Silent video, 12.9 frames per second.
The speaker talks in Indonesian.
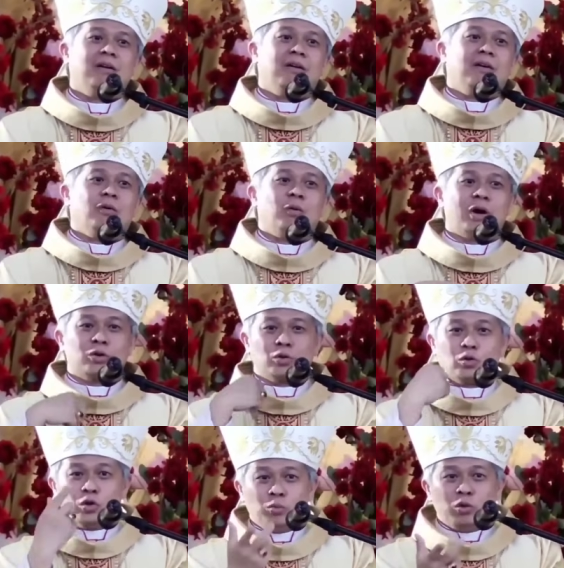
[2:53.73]
Waktu
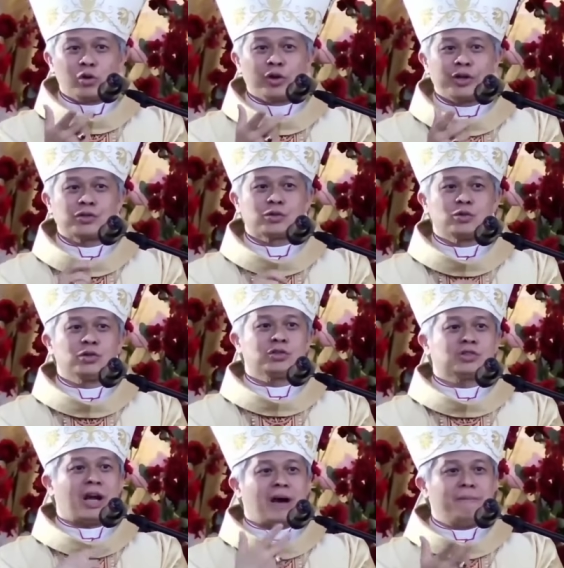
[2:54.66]
tubuh
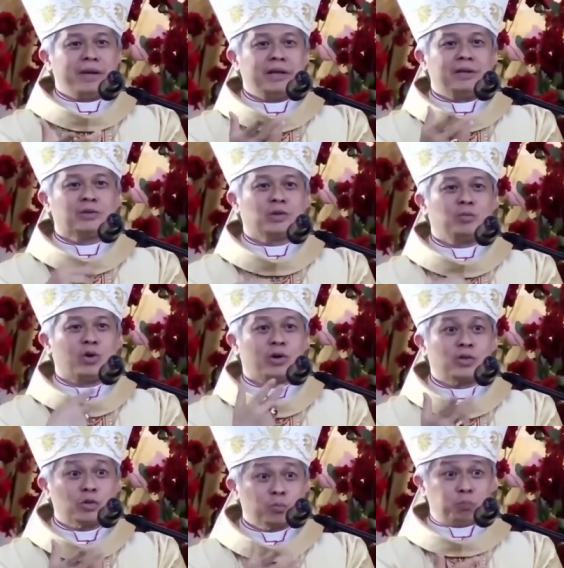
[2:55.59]
Kristus, amin, tubuh
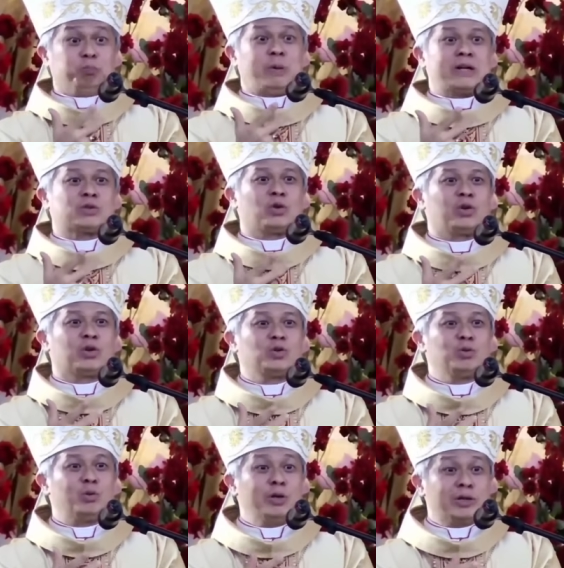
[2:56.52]
Kristus. Pastor itu
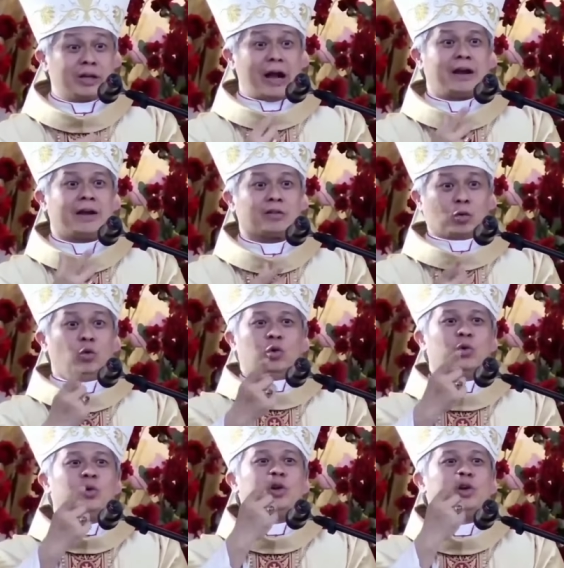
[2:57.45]
pun kaget. Uh,
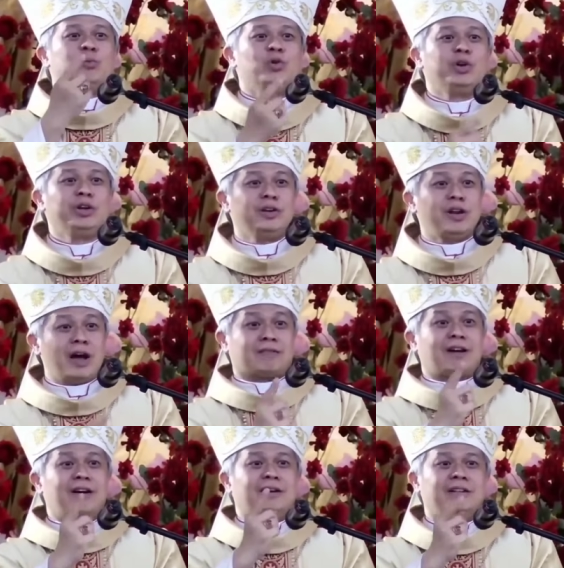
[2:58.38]
ibu ini
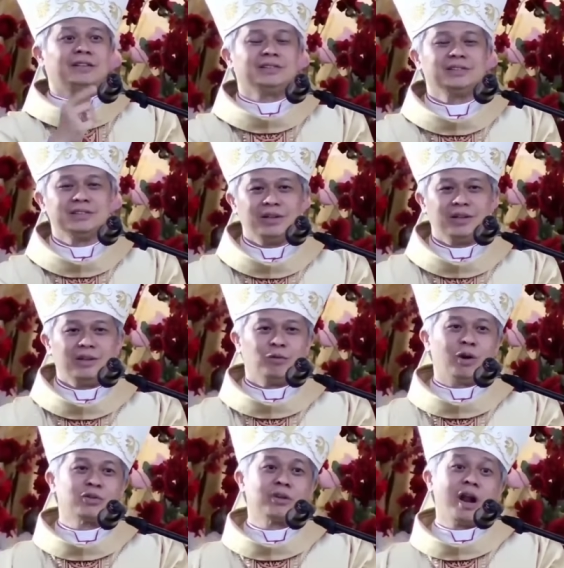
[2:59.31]
datang.
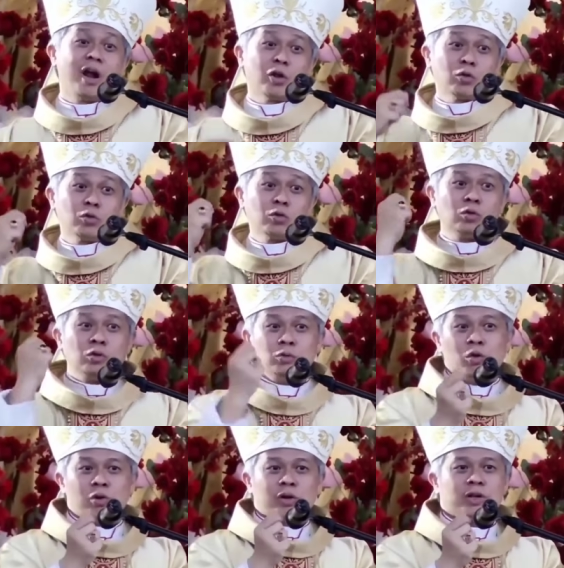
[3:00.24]
Waktunya
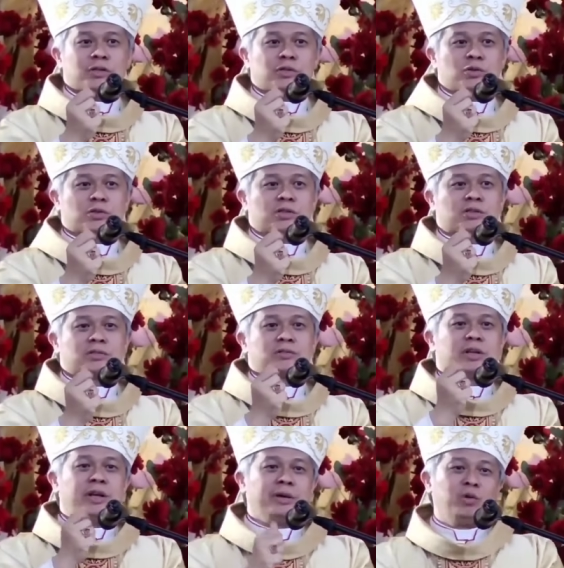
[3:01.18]
tubuh Kristus.
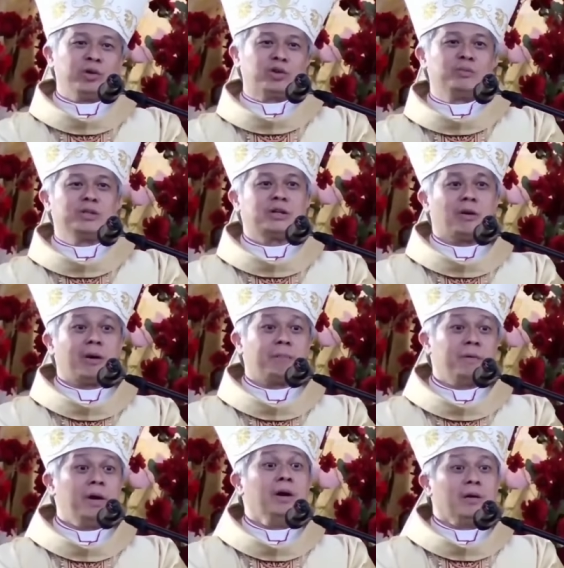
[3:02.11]
Ibu itu menjawab,
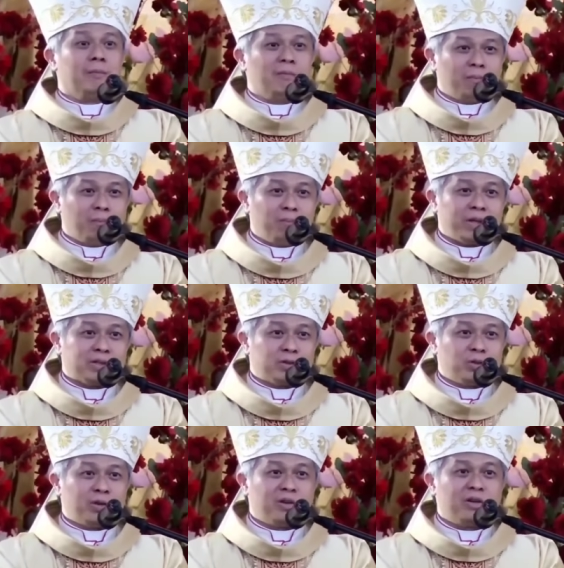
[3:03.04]

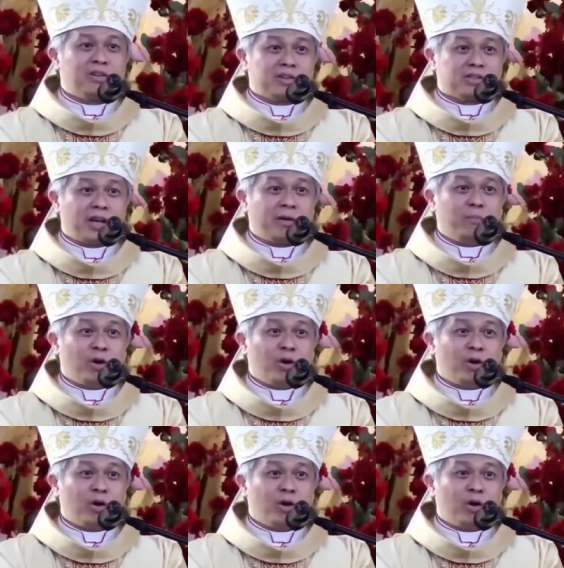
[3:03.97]
pastur saya bawa